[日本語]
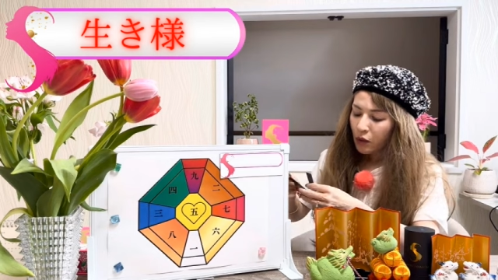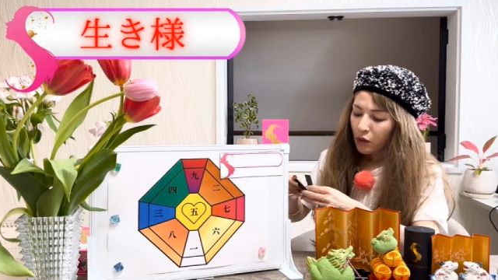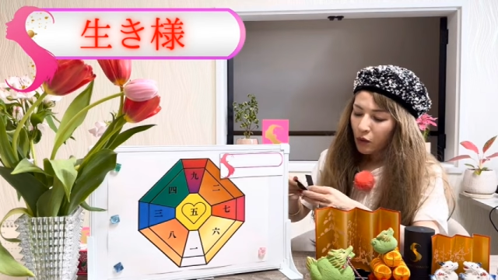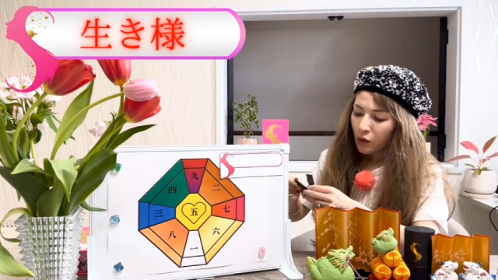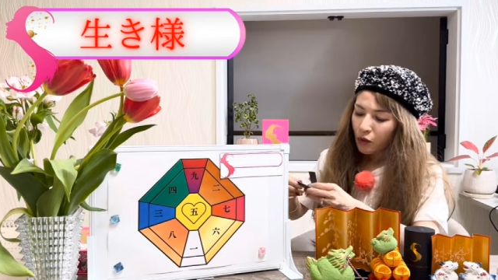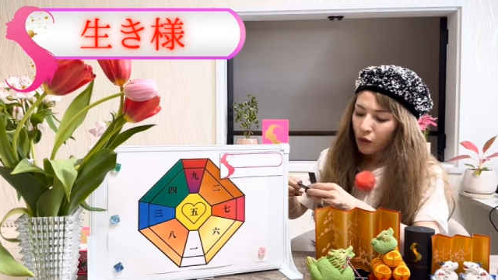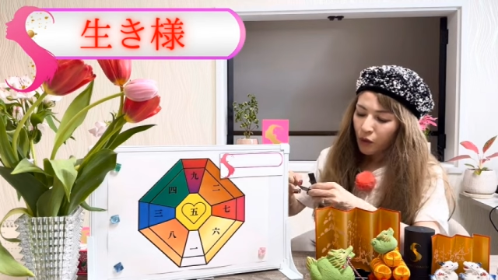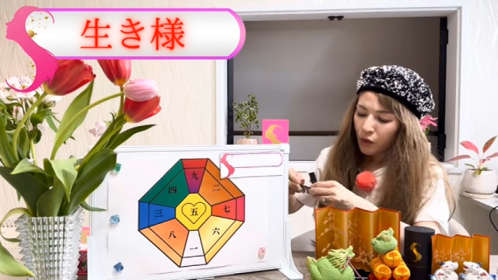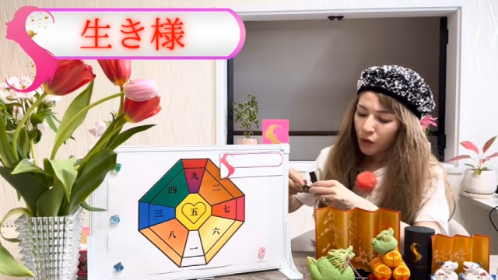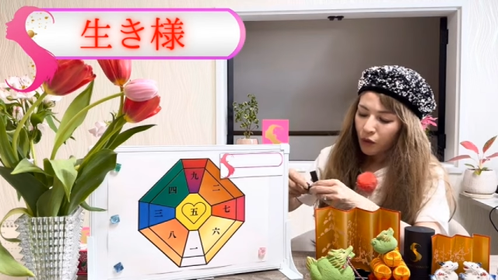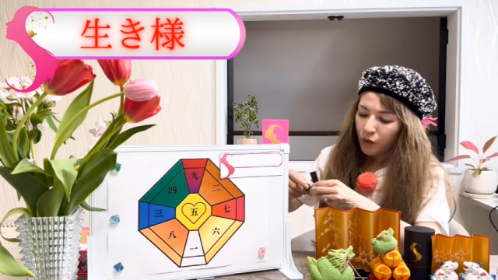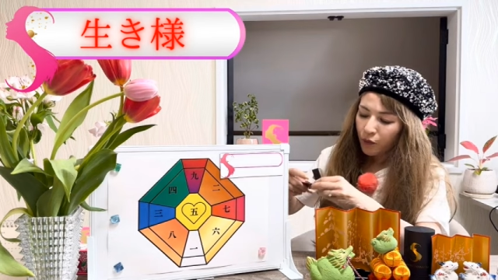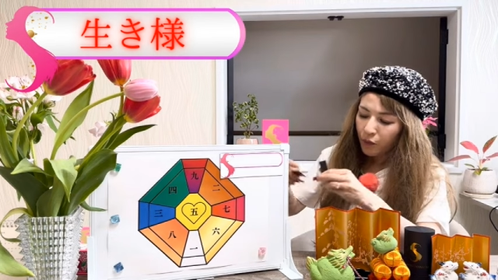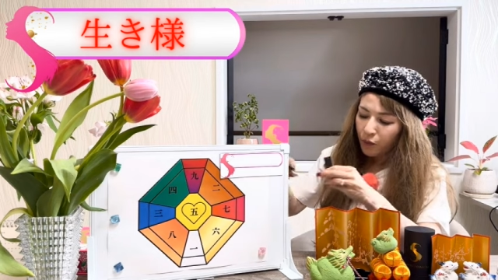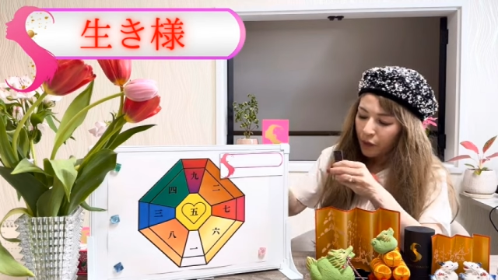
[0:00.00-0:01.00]
こ
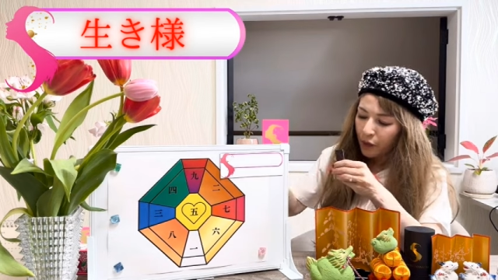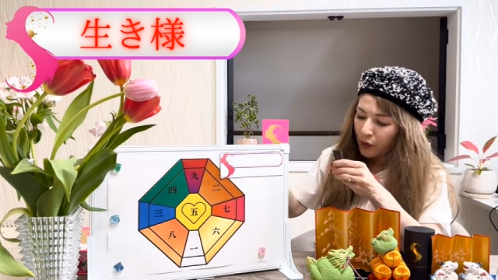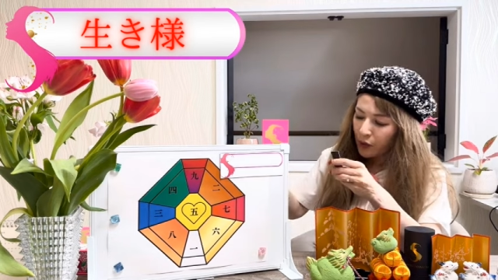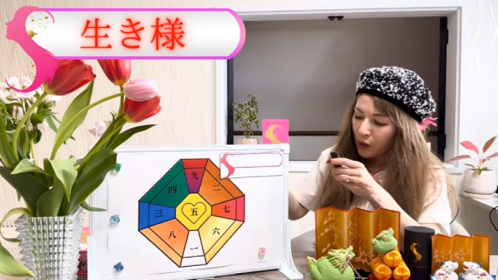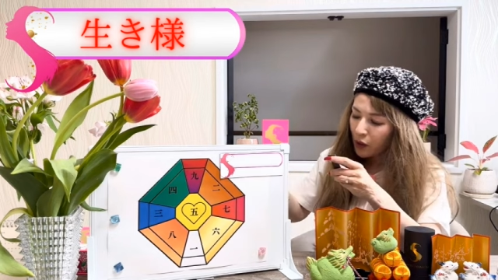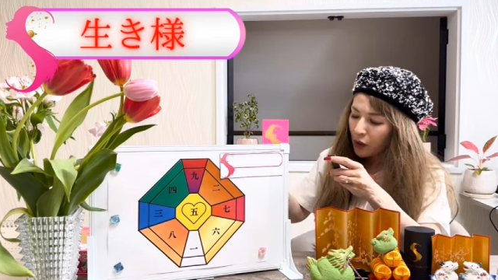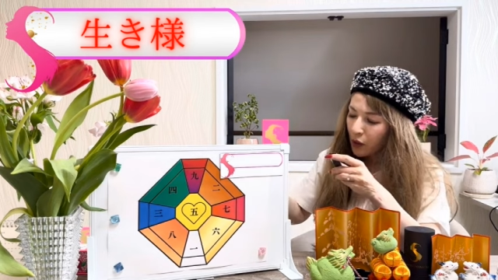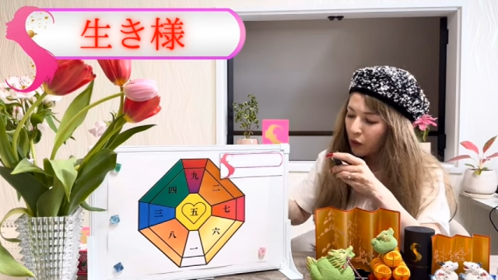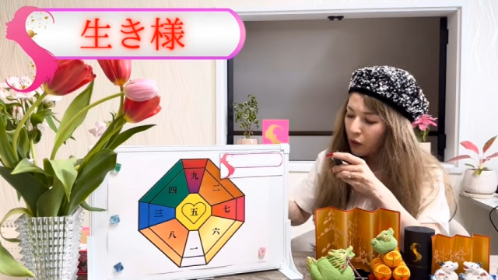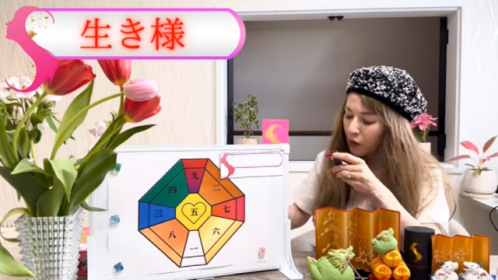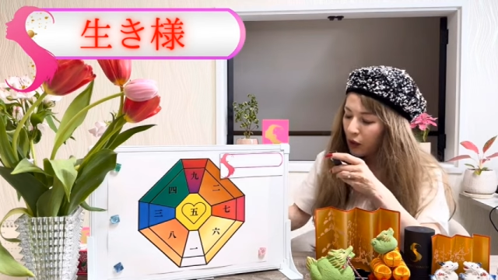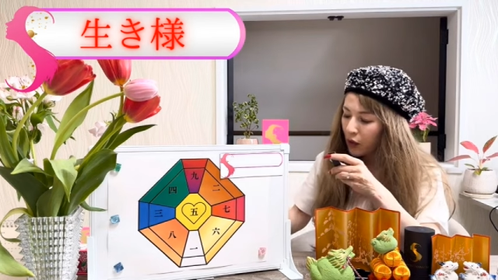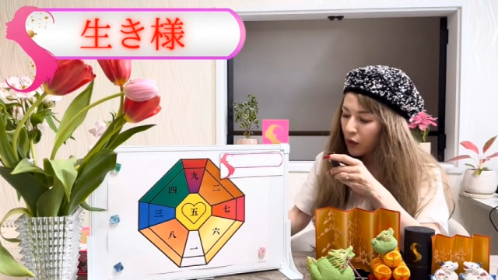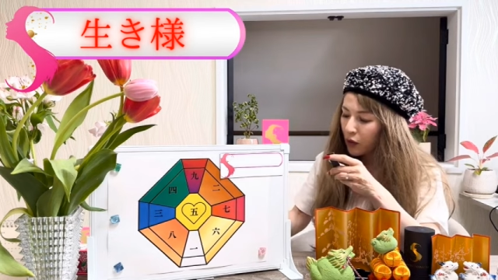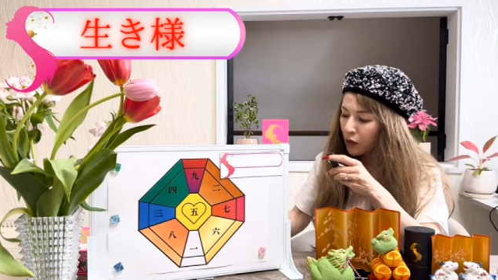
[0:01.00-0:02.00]
の、来年
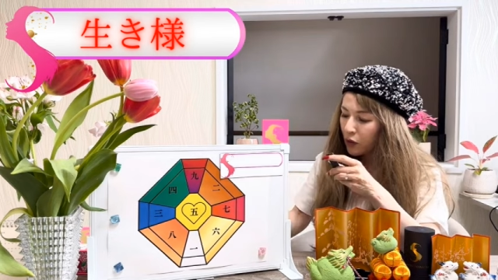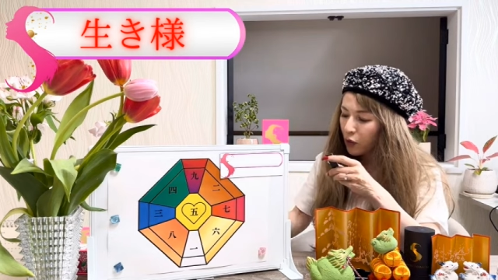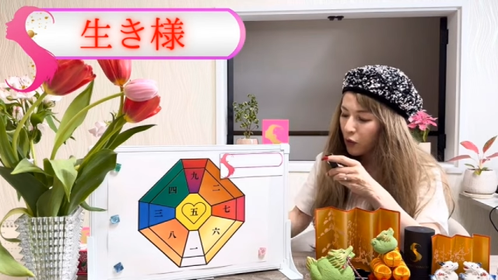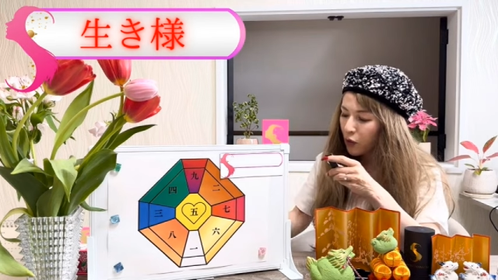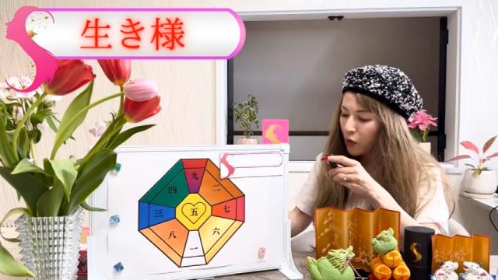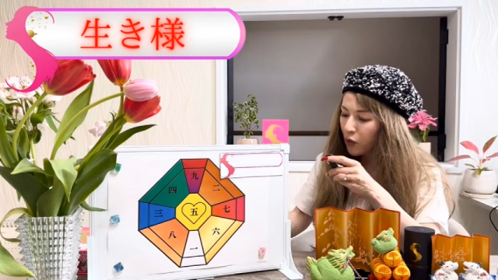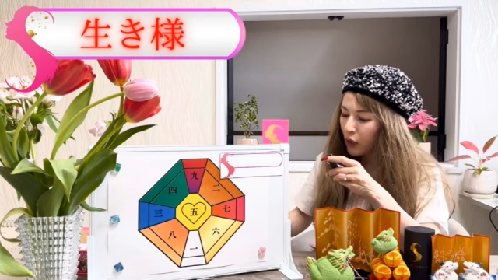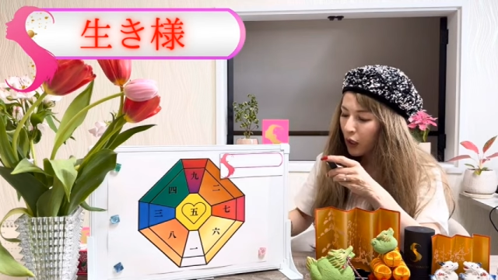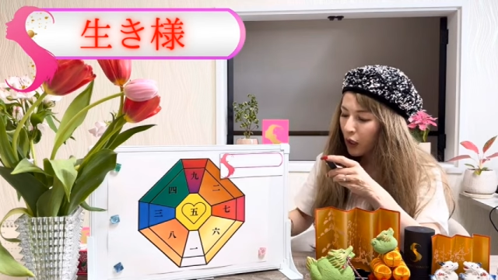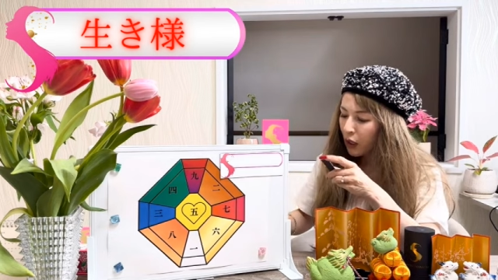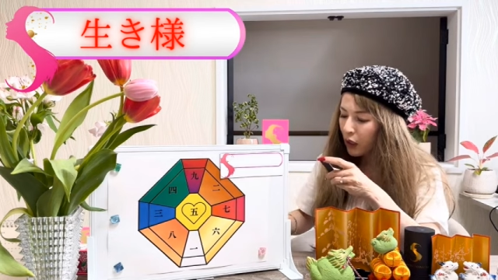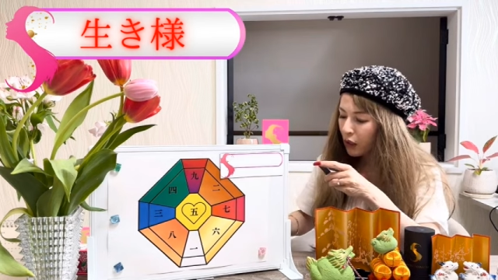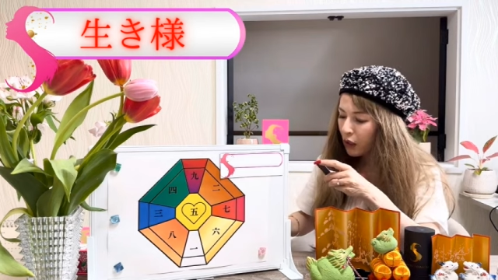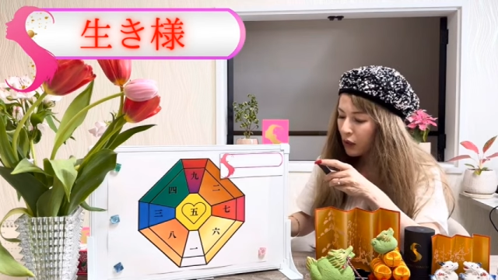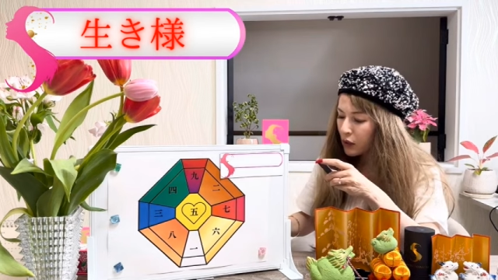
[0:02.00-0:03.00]
はどこが
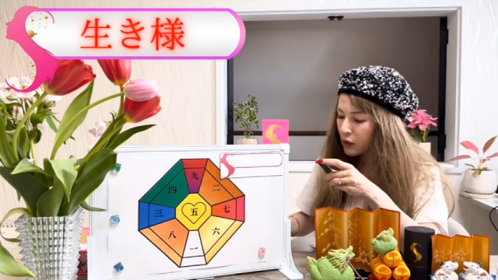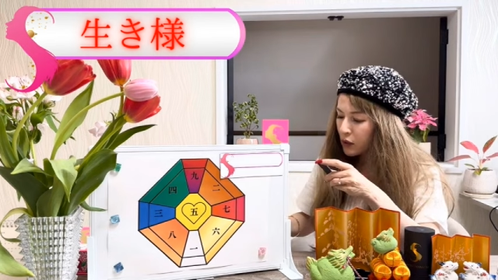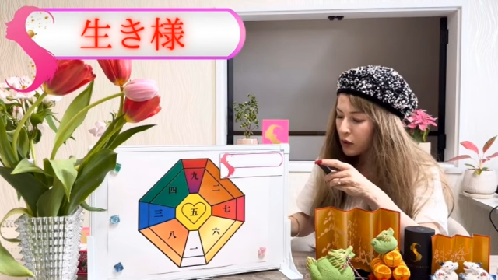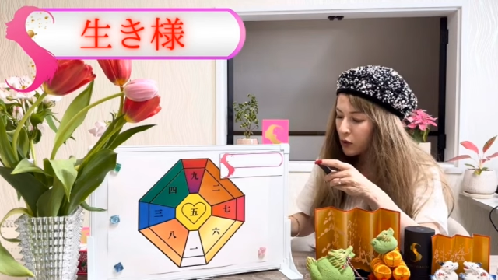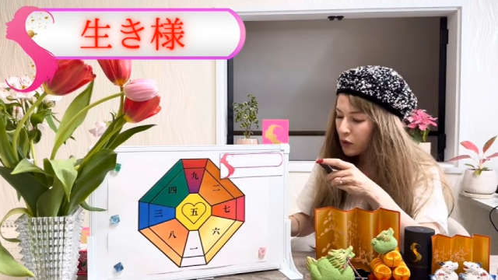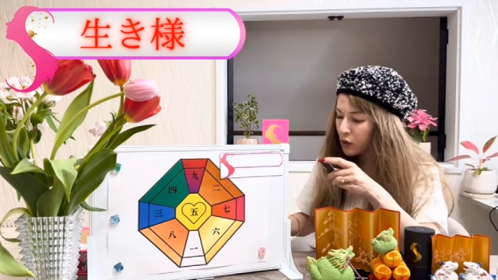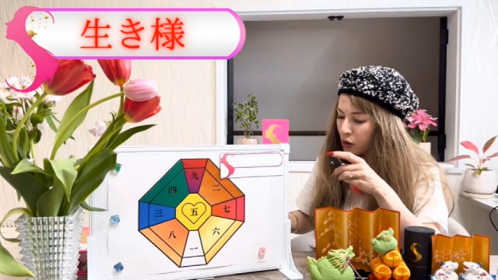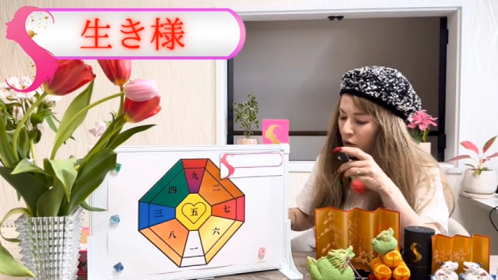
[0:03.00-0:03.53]
破壊札を背